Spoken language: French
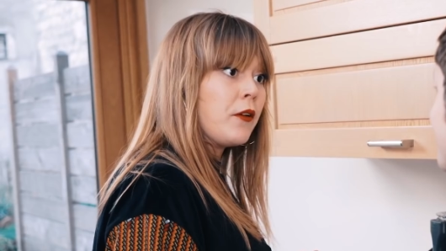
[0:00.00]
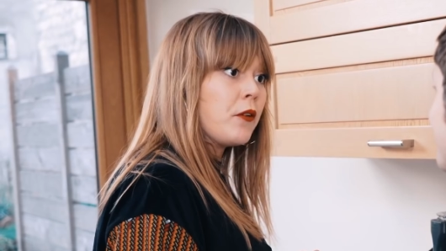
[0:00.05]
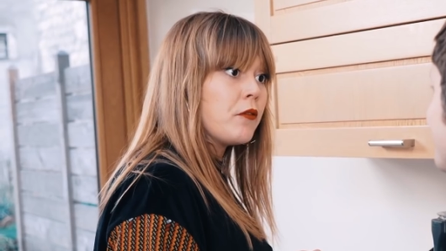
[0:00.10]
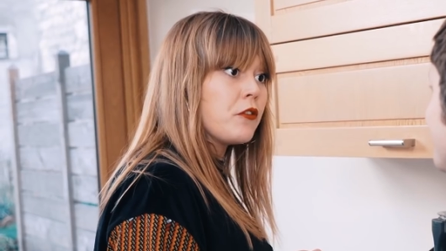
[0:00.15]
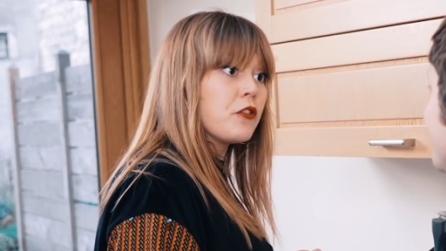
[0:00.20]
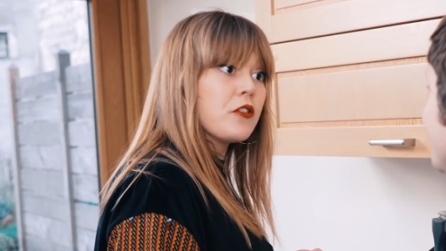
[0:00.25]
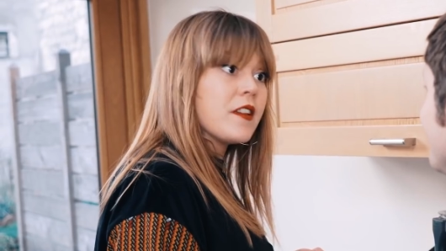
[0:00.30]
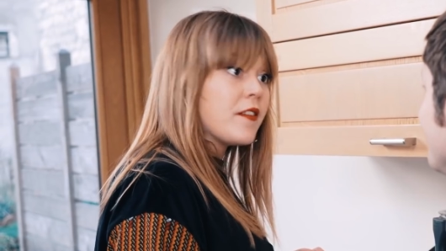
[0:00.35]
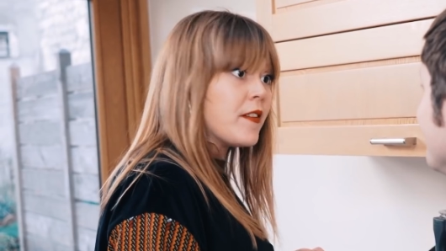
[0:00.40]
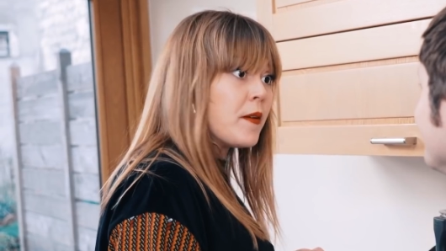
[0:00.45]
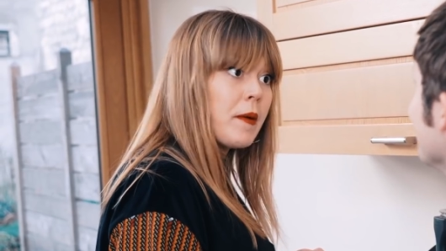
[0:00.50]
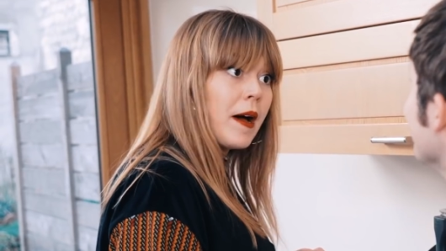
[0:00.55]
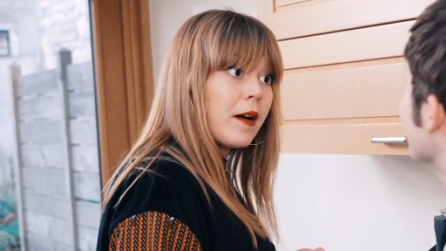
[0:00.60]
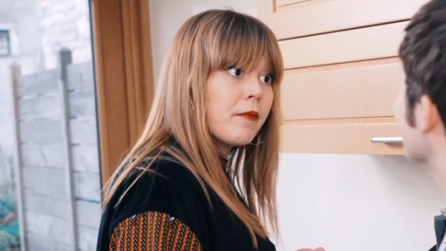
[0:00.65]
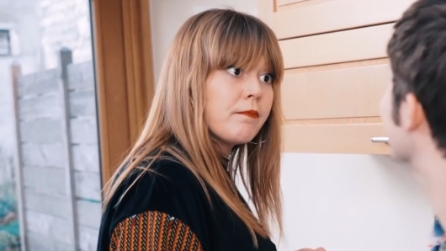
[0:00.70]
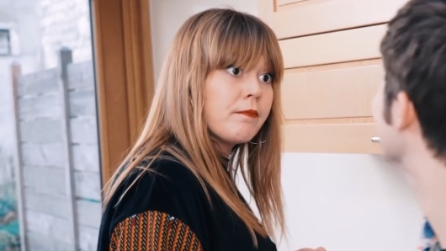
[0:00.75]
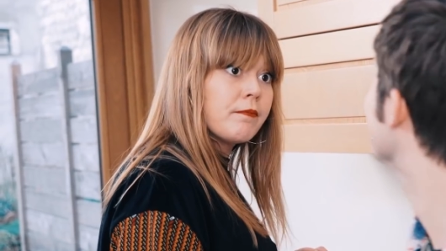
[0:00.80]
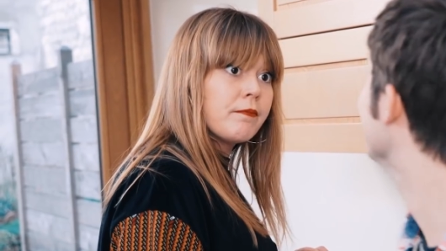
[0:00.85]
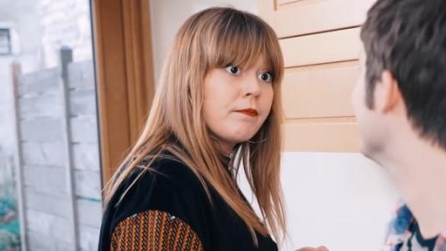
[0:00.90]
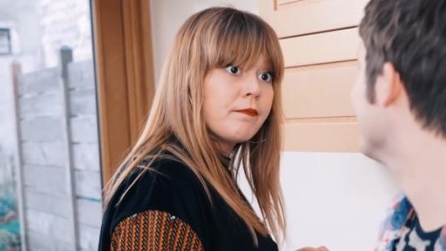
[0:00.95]
non, je savais pas.
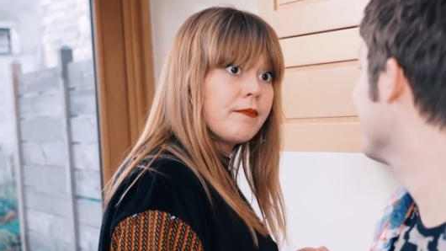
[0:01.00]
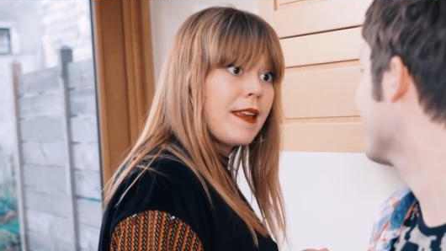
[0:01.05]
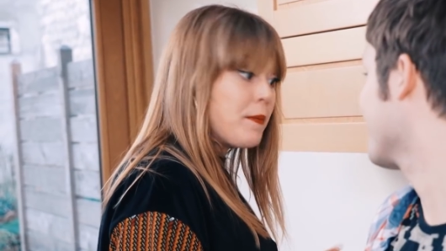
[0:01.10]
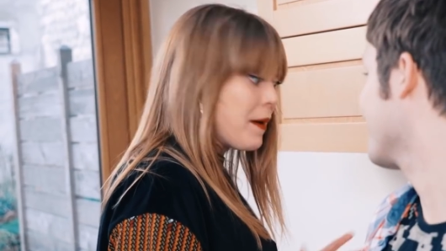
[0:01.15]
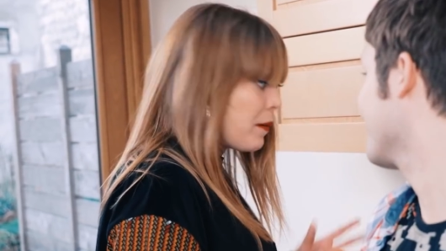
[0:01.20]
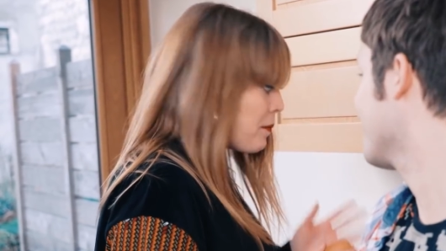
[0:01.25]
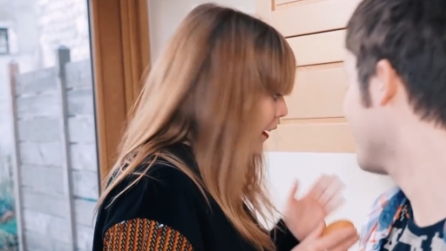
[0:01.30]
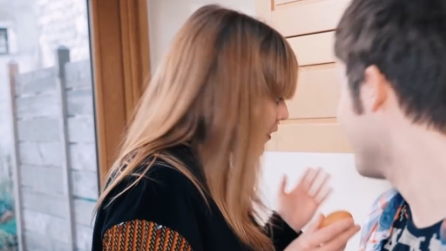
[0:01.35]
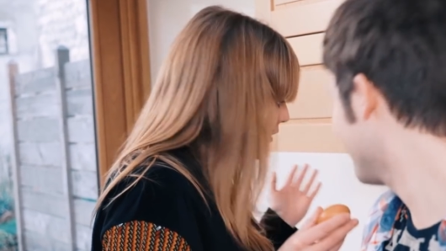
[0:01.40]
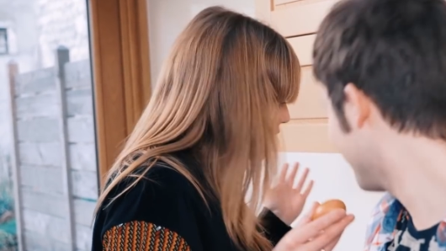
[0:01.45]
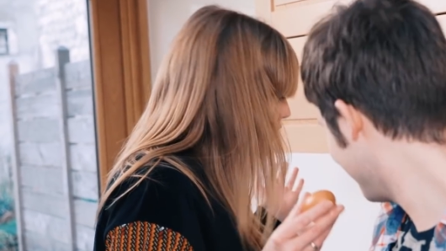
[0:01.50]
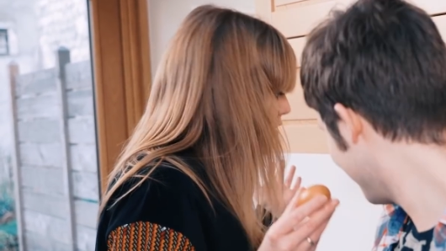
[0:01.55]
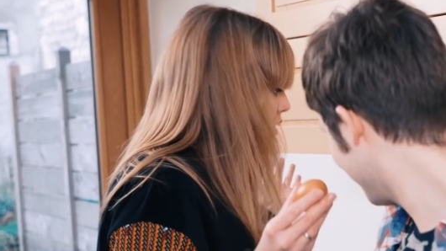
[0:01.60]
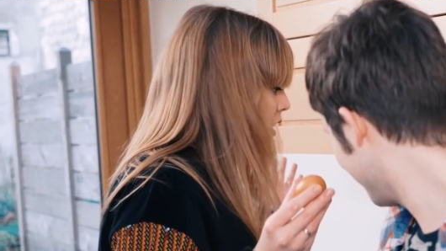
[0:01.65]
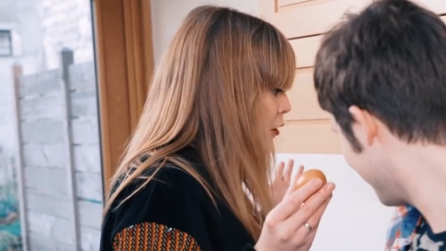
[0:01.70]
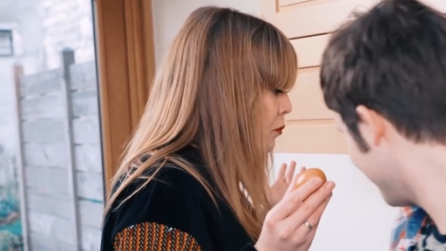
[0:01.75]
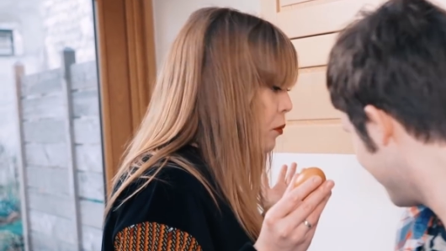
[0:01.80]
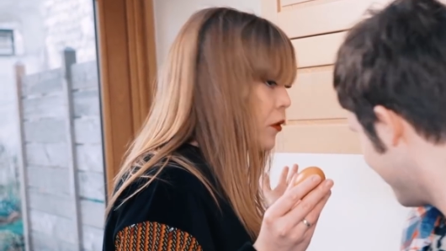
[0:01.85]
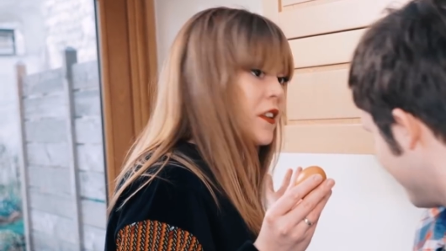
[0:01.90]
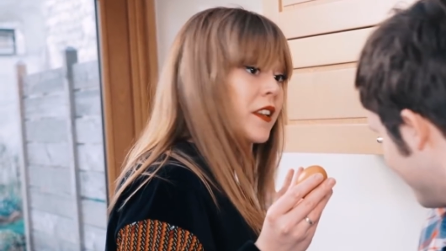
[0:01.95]
Eh ben merci
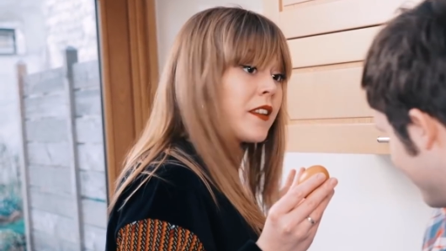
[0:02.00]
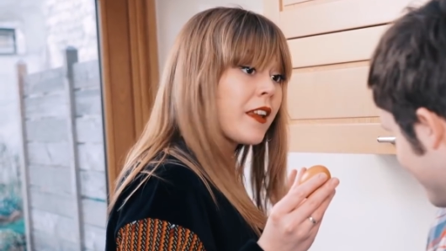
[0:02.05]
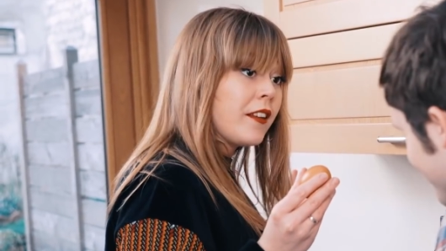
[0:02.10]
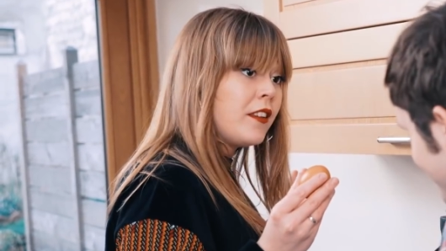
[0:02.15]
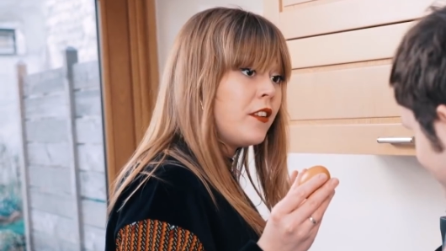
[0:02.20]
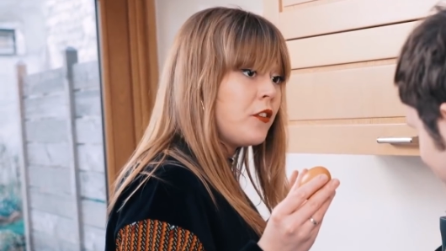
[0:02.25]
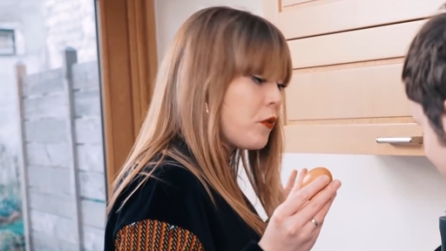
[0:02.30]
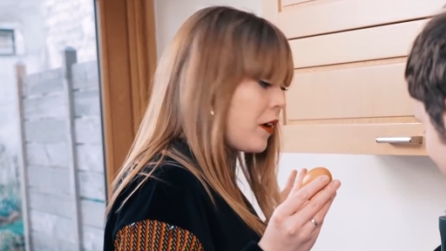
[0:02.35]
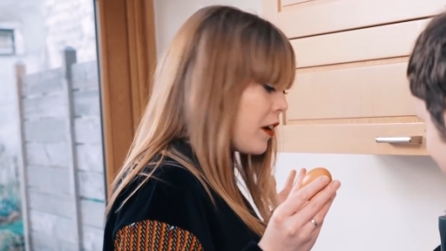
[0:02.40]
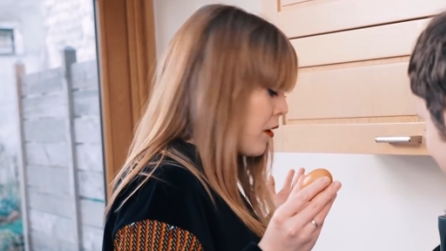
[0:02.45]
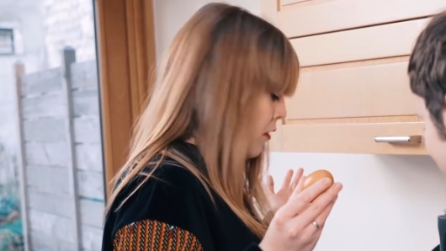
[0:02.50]
Gélas pour cette tradition